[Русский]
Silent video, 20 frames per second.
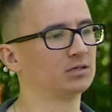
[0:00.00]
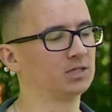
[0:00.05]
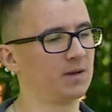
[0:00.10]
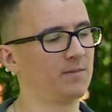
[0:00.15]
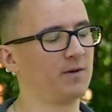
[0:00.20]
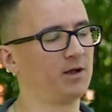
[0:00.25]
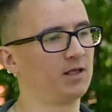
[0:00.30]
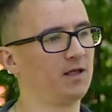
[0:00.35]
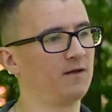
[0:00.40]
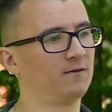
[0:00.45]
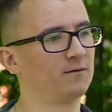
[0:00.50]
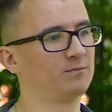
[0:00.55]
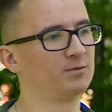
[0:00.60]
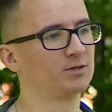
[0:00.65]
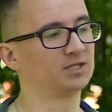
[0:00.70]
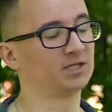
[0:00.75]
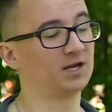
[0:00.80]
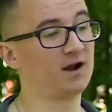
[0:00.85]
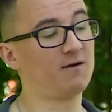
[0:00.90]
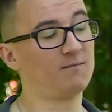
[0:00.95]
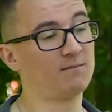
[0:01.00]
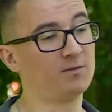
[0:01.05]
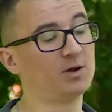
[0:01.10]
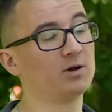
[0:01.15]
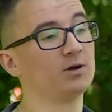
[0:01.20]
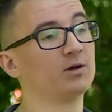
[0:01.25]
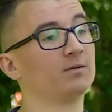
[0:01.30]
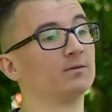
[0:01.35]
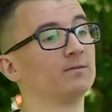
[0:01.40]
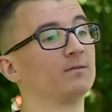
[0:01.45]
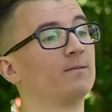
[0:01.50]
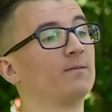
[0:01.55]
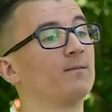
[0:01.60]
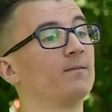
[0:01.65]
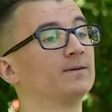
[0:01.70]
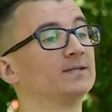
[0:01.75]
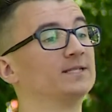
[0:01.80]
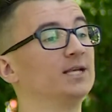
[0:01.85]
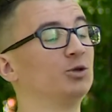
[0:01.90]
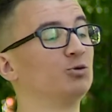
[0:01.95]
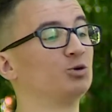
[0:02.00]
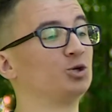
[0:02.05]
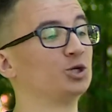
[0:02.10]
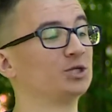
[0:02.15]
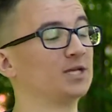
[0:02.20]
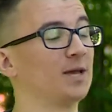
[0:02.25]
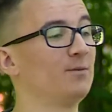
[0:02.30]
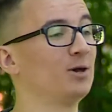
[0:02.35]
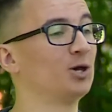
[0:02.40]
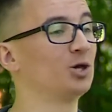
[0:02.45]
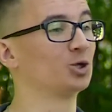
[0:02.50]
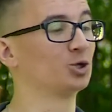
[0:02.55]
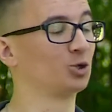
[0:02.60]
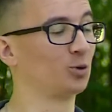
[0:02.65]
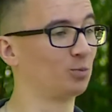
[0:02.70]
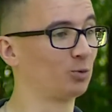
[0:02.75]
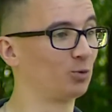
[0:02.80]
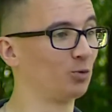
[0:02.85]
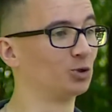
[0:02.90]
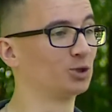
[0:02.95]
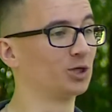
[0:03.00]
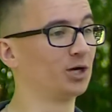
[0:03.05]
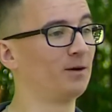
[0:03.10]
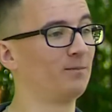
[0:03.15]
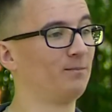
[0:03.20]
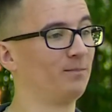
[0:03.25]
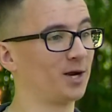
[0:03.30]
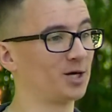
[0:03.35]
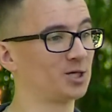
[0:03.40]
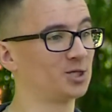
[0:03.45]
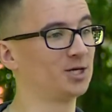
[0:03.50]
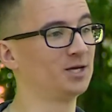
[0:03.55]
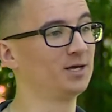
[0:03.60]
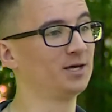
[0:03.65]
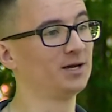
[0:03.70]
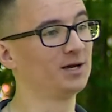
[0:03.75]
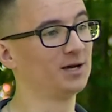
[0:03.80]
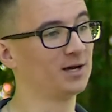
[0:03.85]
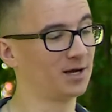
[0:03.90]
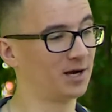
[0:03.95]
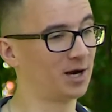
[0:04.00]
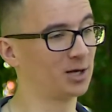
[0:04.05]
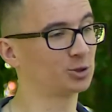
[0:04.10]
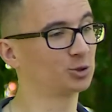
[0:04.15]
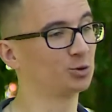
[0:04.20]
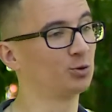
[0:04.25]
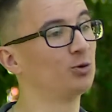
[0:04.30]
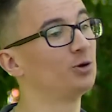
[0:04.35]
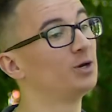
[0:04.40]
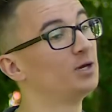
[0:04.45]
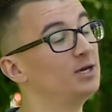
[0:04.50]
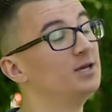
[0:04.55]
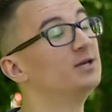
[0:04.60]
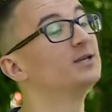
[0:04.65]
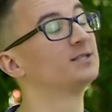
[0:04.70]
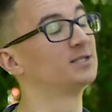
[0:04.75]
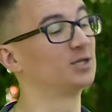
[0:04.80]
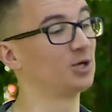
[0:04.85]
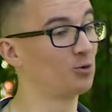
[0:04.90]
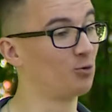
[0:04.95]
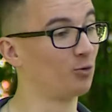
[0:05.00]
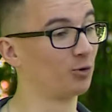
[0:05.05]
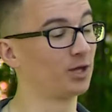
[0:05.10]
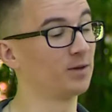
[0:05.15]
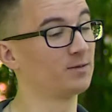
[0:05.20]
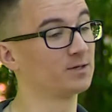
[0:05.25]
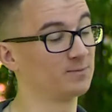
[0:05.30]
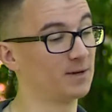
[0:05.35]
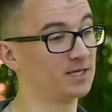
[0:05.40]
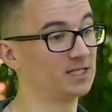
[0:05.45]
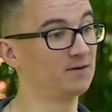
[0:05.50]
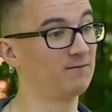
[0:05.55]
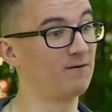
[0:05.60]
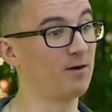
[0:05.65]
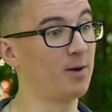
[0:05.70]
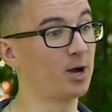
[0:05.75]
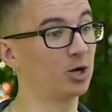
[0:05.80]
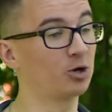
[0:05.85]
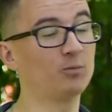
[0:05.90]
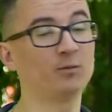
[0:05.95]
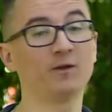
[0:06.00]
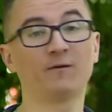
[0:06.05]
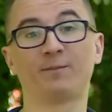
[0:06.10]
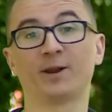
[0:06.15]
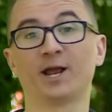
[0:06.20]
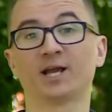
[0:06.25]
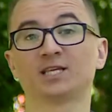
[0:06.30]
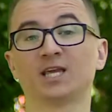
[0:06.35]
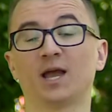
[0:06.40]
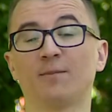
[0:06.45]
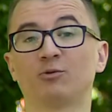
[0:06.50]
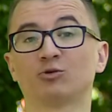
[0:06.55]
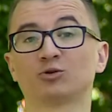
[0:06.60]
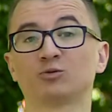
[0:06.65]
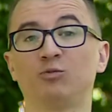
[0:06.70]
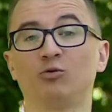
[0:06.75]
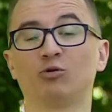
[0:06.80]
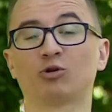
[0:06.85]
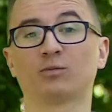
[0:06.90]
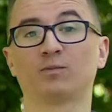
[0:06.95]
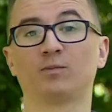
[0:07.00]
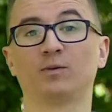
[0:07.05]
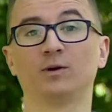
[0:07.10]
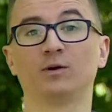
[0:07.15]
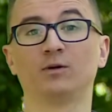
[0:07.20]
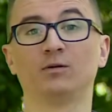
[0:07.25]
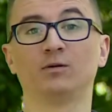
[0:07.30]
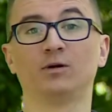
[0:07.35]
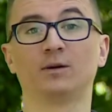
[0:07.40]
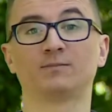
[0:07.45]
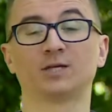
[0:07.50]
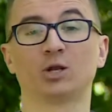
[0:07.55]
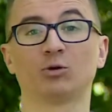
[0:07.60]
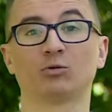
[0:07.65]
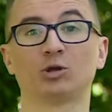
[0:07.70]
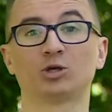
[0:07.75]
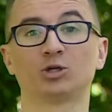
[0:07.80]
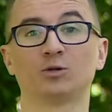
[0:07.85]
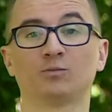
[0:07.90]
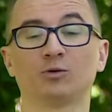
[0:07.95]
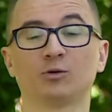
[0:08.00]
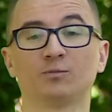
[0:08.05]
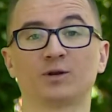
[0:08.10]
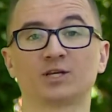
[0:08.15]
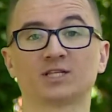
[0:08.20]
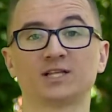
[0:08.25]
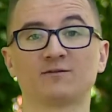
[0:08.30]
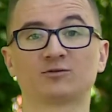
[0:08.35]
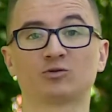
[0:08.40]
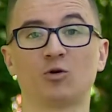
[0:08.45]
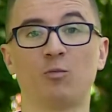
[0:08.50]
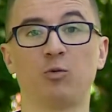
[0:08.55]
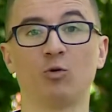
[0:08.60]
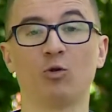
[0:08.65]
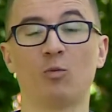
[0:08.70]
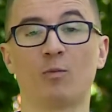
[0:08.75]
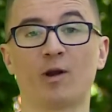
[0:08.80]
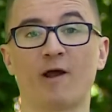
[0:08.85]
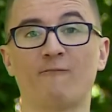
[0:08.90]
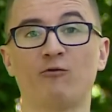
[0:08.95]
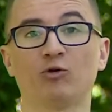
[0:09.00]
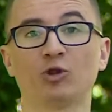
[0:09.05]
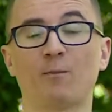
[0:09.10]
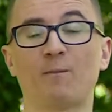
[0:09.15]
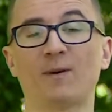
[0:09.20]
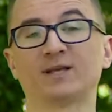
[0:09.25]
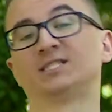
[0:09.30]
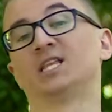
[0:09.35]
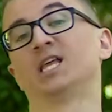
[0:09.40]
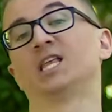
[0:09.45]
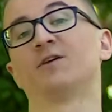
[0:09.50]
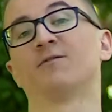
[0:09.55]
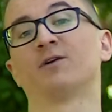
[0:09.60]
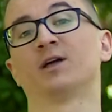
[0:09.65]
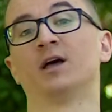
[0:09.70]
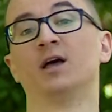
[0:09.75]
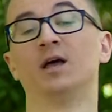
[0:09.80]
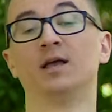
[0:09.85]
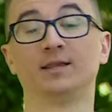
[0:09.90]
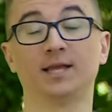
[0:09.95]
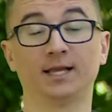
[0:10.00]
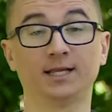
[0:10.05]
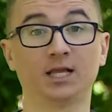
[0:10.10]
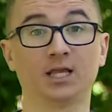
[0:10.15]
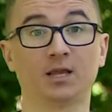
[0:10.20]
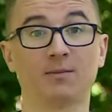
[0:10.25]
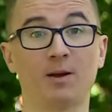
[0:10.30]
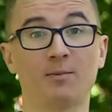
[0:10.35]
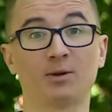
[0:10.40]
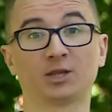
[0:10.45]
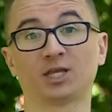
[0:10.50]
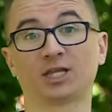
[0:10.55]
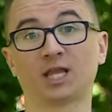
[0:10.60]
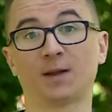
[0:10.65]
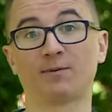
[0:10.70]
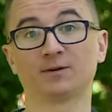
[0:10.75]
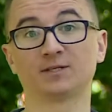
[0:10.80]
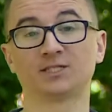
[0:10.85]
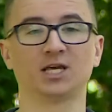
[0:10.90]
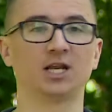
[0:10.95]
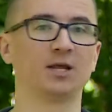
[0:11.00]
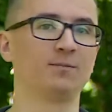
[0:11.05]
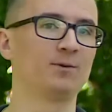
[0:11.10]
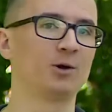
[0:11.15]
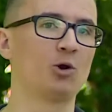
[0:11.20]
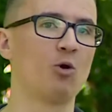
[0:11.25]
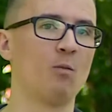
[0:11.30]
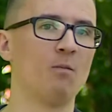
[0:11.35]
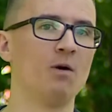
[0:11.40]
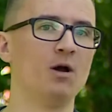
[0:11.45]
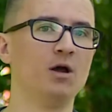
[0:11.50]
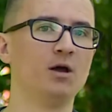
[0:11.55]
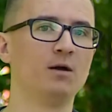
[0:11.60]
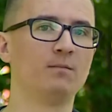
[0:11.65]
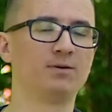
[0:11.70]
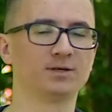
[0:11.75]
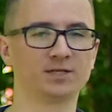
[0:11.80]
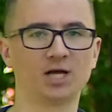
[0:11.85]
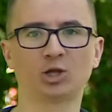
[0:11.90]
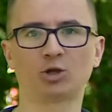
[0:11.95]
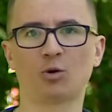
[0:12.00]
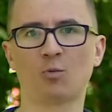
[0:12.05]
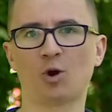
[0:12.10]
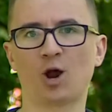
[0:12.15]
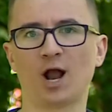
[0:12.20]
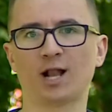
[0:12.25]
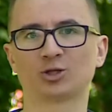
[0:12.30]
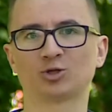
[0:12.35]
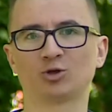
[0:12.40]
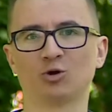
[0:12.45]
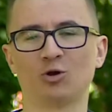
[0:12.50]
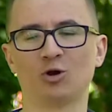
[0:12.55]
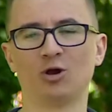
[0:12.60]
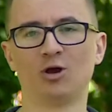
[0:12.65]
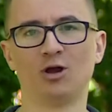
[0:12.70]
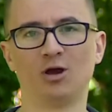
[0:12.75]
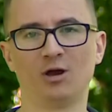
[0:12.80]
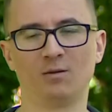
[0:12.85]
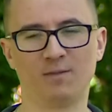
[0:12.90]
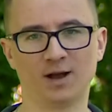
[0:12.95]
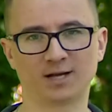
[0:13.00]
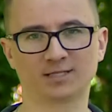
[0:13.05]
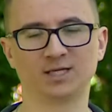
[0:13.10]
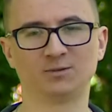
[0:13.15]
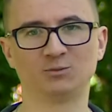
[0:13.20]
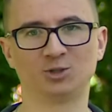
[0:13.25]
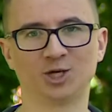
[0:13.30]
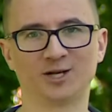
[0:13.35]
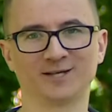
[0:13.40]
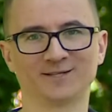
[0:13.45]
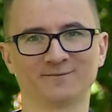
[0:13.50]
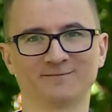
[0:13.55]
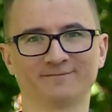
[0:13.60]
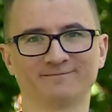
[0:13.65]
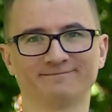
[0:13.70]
самое главное, без травм. Мы следующие забеги, чтобы тоже прошли хорошо и с рекордами. Спасибо вам огромное. В проекте «Я плюс спорт» был абсолютный чемпион Переславского полумарафона, последнего на данный момент этапа серии «Бегом по Золотому кольцу» Максим Черезов.